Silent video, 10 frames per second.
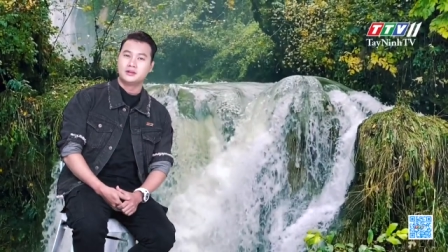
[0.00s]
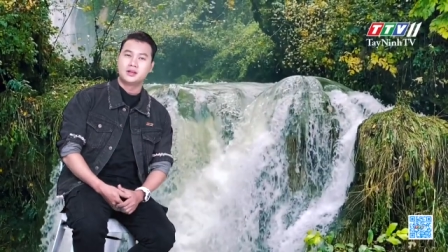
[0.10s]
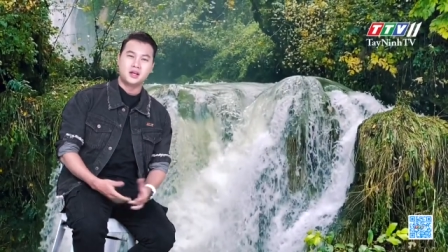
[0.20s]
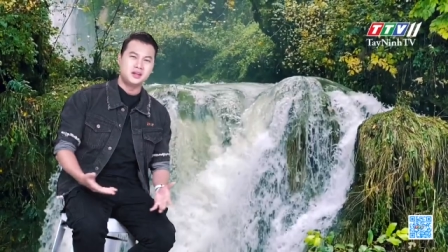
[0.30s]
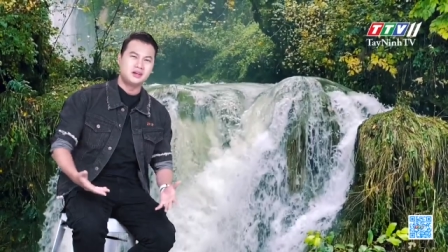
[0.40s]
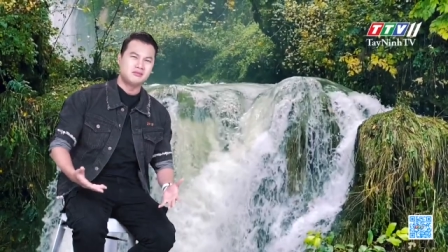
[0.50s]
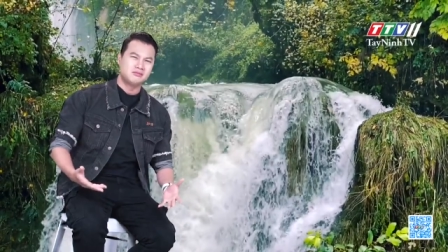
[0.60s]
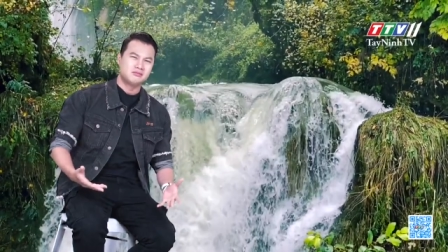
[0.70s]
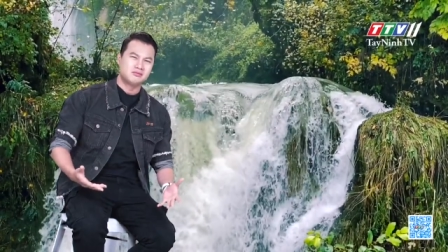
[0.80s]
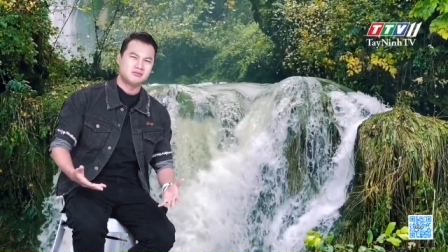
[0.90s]
Thế nhưng
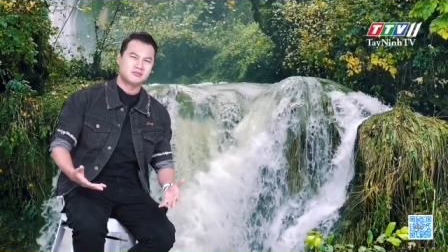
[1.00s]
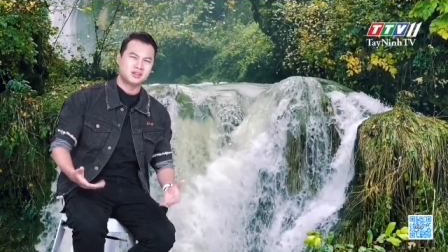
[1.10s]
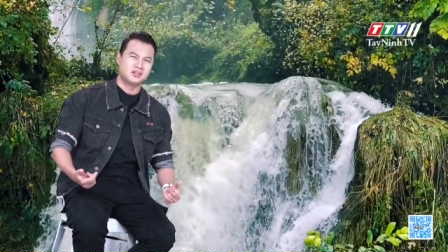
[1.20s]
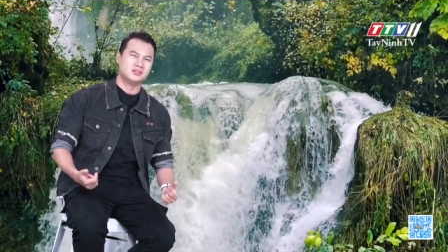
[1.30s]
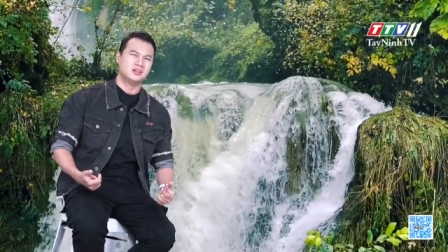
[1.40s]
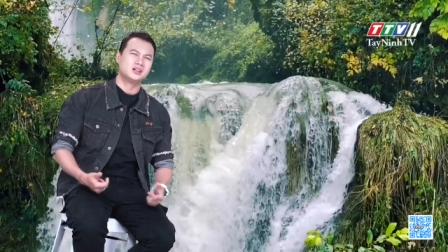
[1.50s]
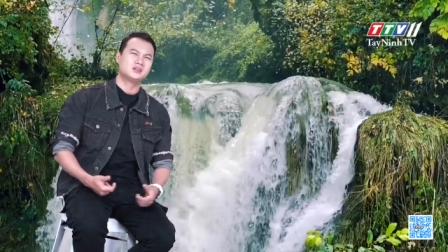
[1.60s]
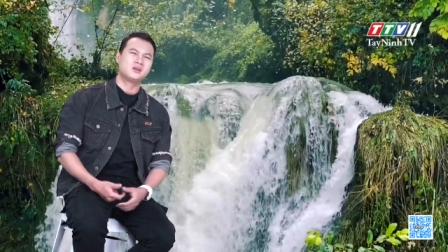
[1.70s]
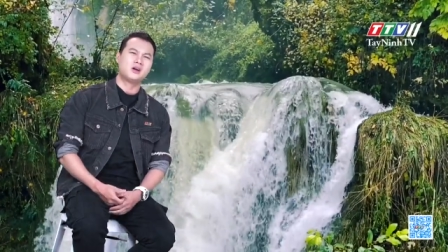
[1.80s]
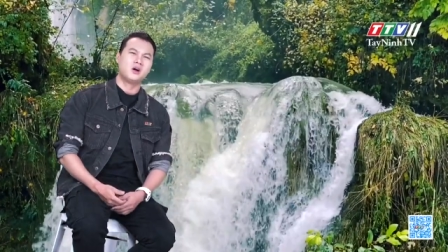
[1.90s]
thường ít
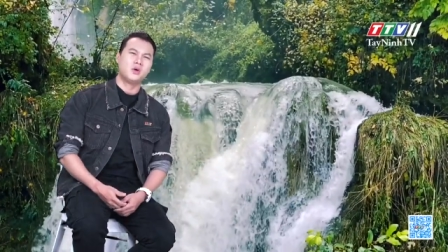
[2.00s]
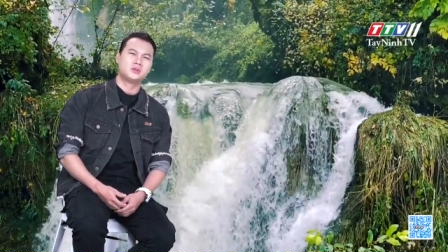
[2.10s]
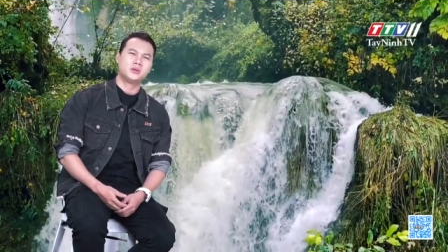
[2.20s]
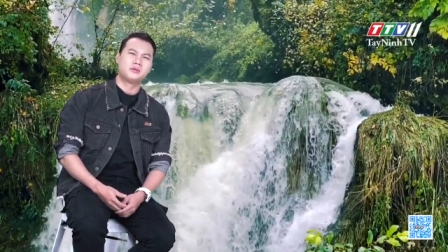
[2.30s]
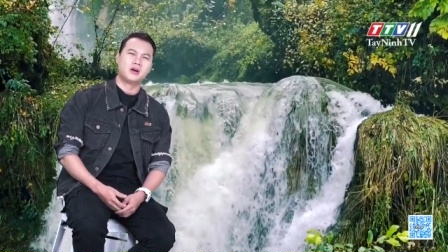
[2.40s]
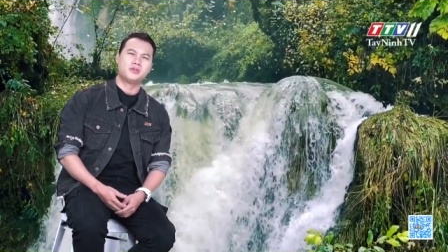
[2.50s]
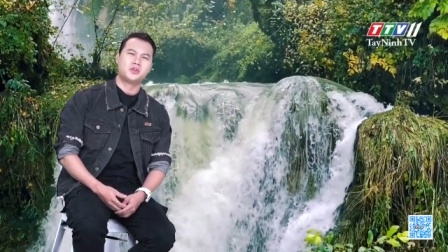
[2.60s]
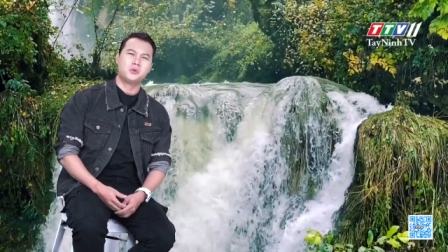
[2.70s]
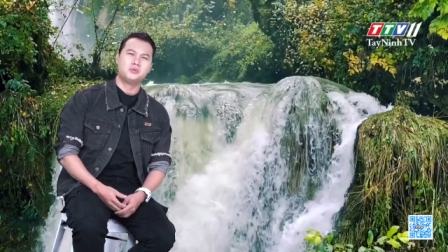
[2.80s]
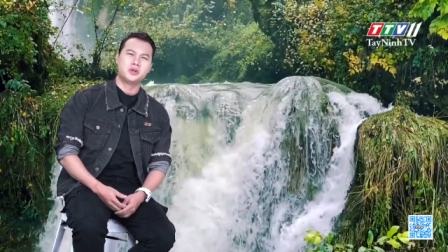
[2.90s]
có cơ hội tiếp cận với
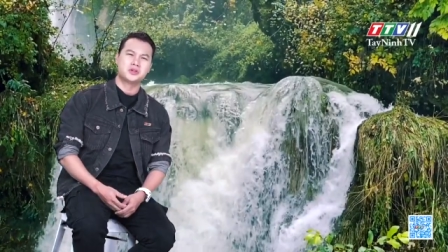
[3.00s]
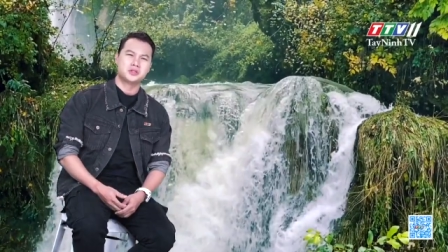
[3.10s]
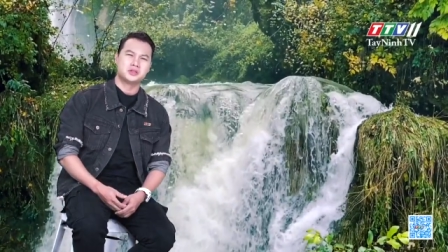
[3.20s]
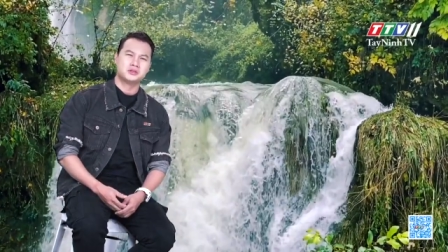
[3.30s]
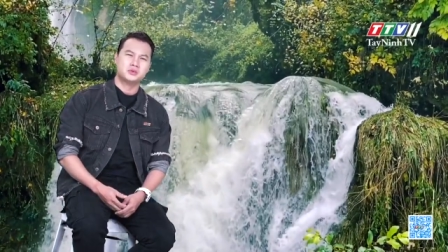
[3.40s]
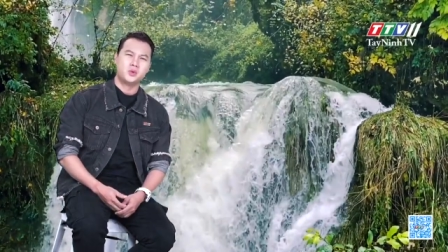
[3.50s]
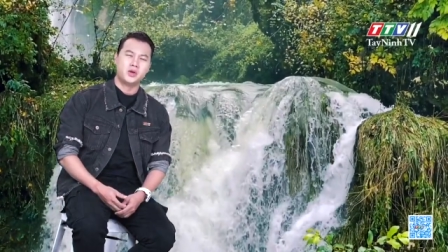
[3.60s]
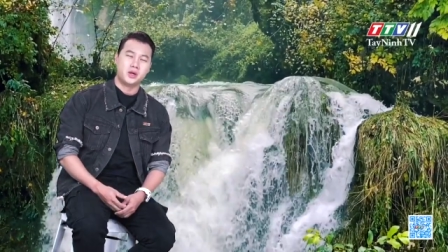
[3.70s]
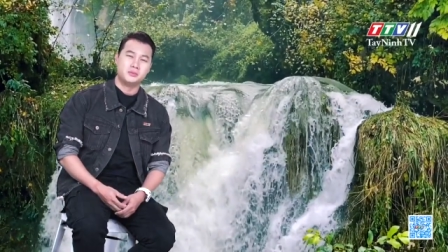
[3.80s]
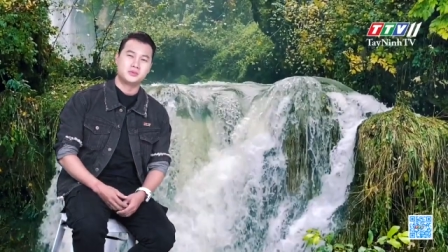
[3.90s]
chúng do sự nguy
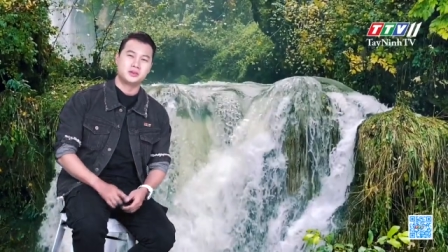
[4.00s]
hiểm